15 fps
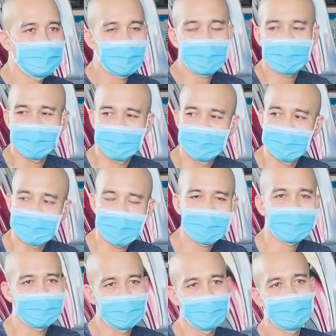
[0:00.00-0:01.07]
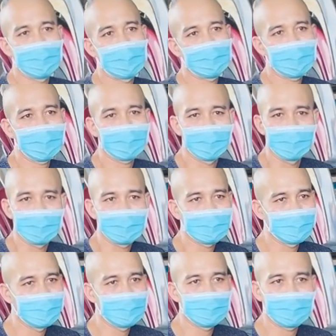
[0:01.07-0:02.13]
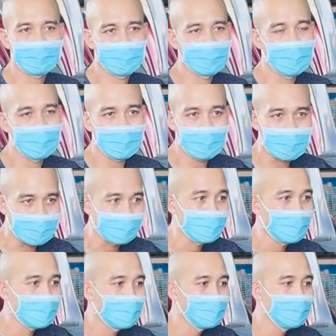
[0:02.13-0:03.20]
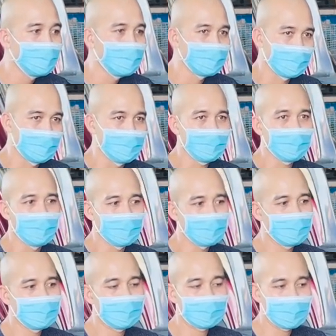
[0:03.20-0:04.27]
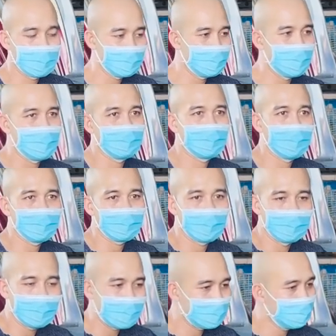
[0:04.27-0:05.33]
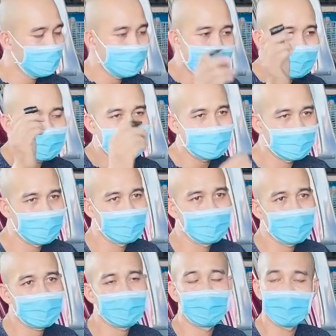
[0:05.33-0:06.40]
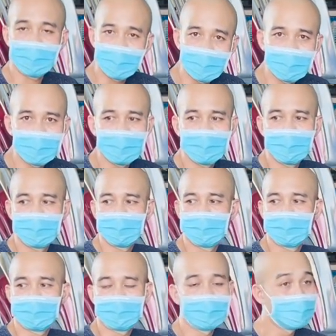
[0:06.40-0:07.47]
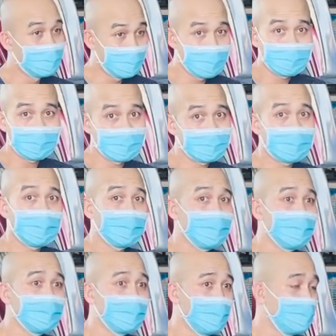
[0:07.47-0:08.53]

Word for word: mươi mấy triệu mười mấy triệu hai mấy triệu như xe riêng này tôi đều bảo hành thì ví dụ như là khi mà làm xong thì mấy anh cứ lấy xe về mấy anh đi đi liền này sau ví